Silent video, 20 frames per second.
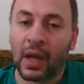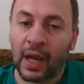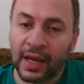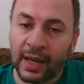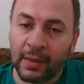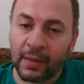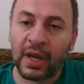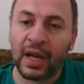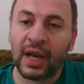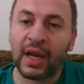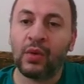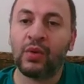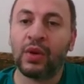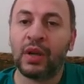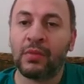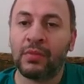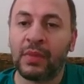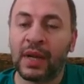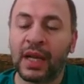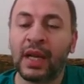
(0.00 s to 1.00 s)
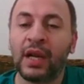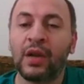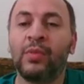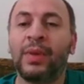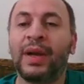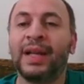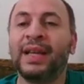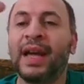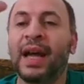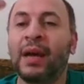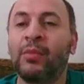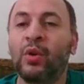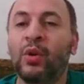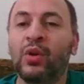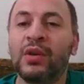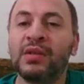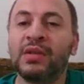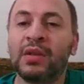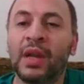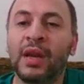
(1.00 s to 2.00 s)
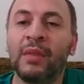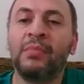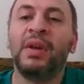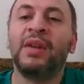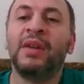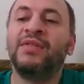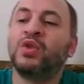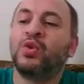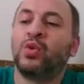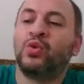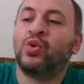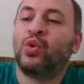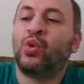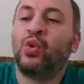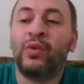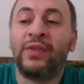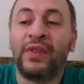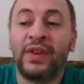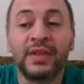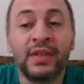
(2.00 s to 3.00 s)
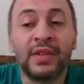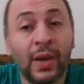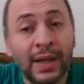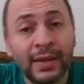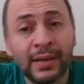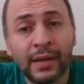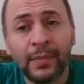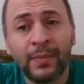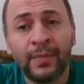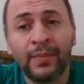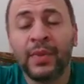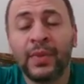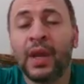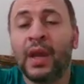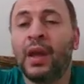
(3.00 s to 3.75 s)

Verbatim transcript: هكمل الأول المنهج وبعد كده هعمل لكم حصة لما الفسيولوجي كله في حصة واحدة